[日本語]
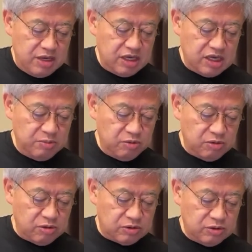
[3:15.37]
生き
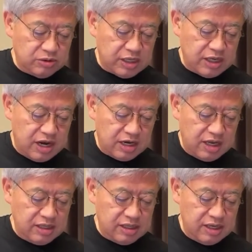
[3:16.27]
物の調査に
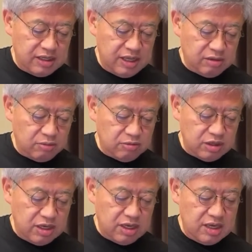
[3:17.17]
励んでいて、
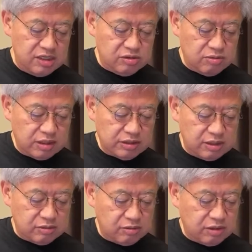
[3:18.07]
特に小学
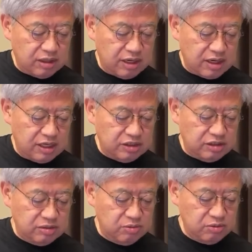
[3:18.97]
生の時から関
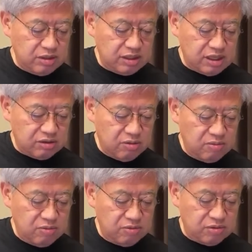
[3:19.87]
心を持っていた
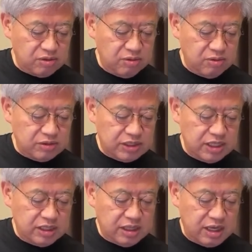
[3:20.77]
トンボ類の
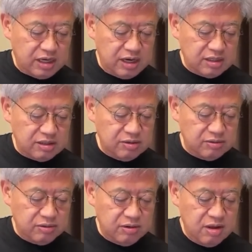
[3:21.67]
生態環
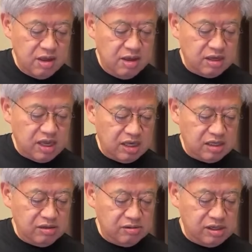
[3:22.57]
境の
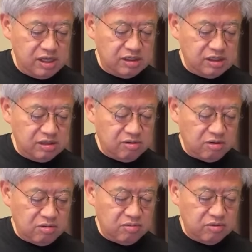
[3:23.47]
研究に熱心に
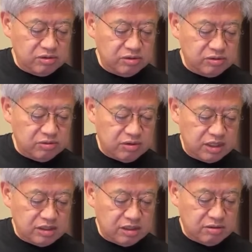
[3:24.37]
取り組む様子を紹
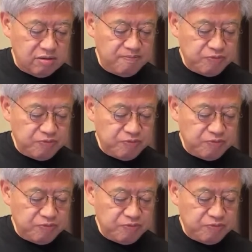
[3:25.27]
介したと。